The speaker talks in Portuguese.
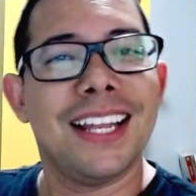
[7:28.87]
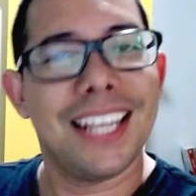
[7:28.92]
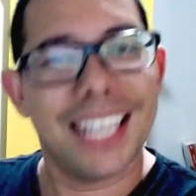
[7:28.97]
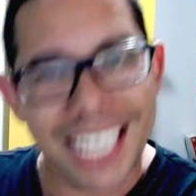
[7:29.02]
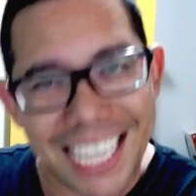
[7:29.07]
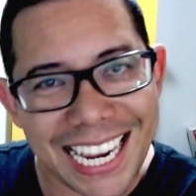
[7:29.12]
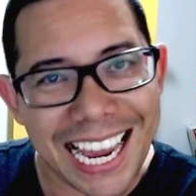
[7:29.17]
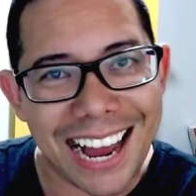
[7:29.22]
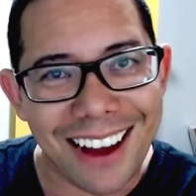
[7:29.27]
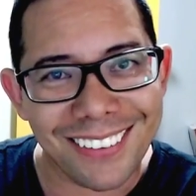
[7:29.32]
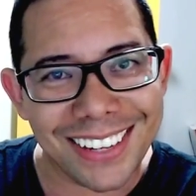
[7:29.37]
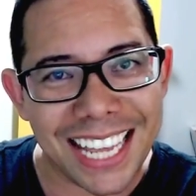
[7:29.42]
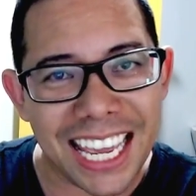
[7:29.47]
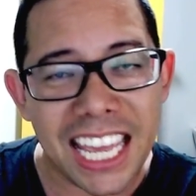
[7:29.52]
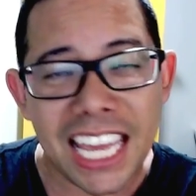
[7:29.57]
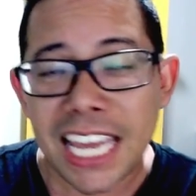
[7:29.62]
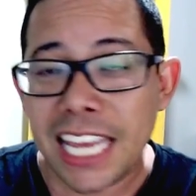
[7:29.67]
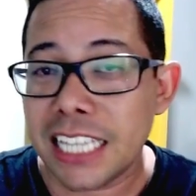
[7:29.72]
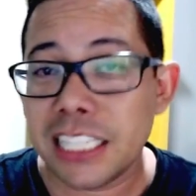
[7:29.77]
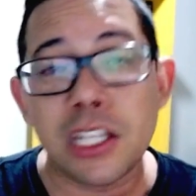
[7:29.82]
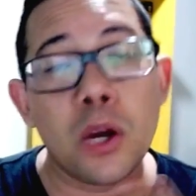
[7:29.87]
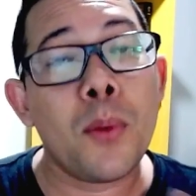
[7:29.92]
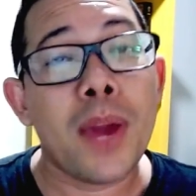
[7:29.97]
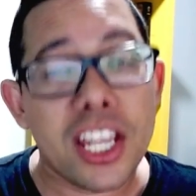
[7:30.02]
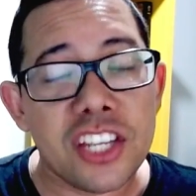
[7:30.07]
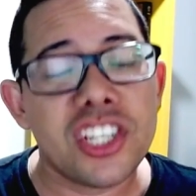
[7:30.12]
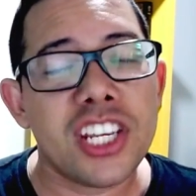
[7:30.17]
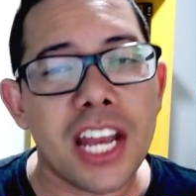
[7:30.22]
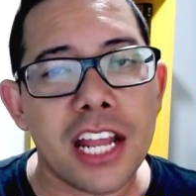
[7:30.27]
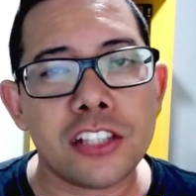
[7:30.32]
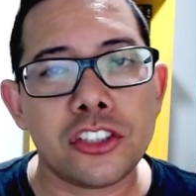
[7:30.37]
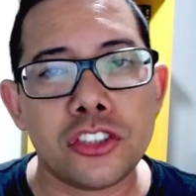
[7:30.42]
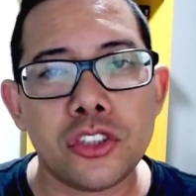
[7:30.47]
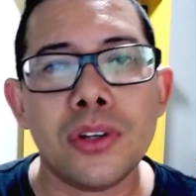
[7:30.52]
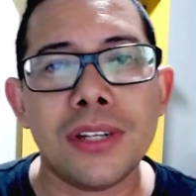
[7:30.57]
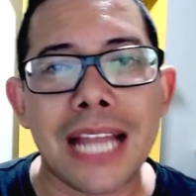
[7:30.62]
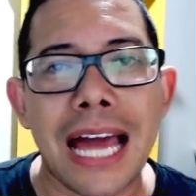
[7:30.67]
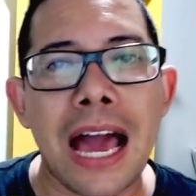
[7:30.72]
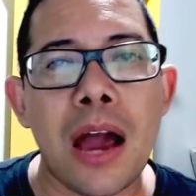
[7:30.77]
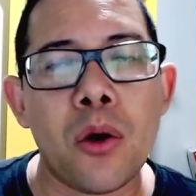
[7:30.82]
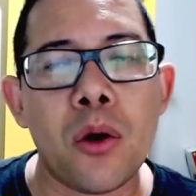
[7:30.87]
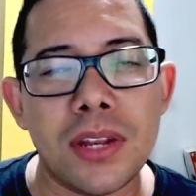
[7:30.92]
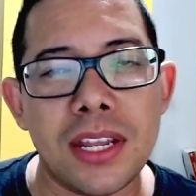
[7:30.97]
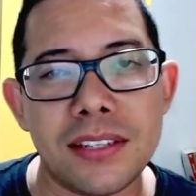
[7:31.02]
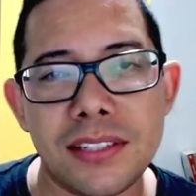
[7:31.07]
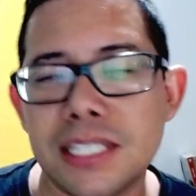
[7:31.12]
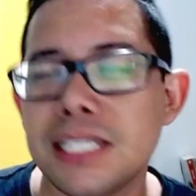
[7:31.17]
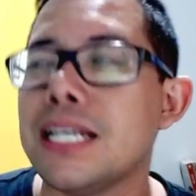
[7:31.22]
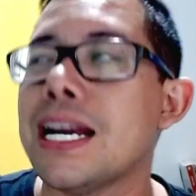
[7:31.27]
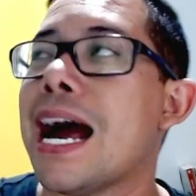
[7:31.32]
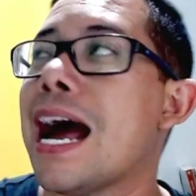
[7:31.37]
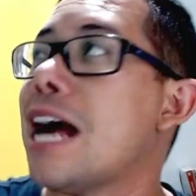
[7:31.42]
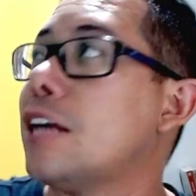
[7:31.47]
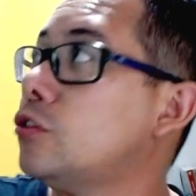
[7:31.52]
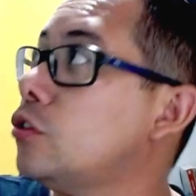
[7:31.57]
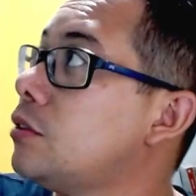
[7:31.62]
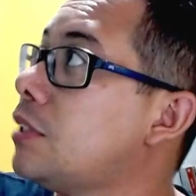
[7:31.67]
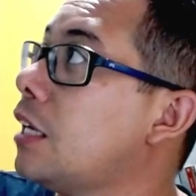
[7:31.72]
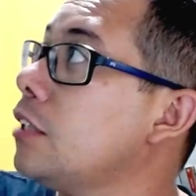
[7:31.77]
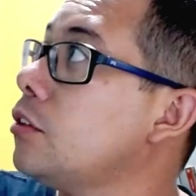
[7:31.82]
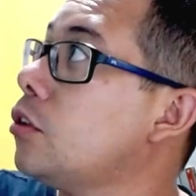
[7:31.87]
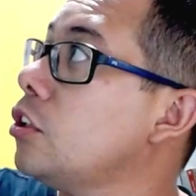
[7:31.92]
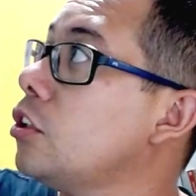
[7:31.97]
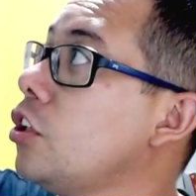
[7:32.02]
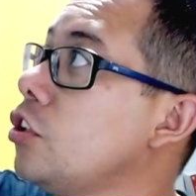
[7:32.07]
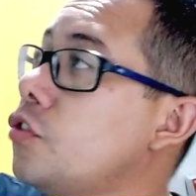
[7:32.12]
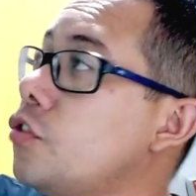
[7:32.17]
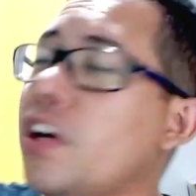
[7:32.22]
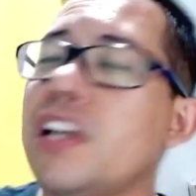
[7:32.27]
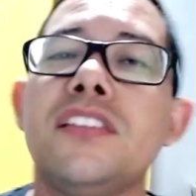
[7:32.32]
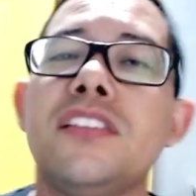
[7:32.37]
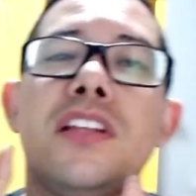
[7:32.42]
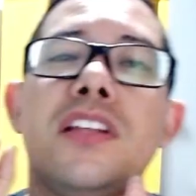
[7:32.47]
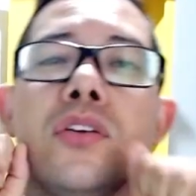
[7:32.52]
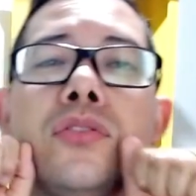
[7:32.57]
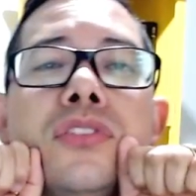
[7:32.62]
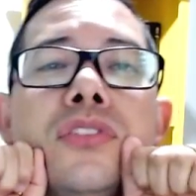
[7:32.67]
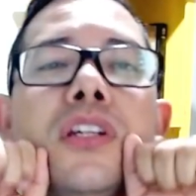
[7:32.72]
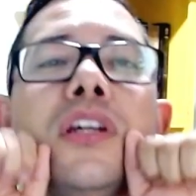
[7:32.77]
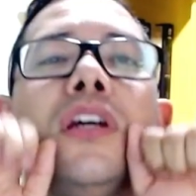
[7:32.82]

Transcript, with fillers: Legal, né? Então é direcional nesse caso, tá? Então a gente faz Deus,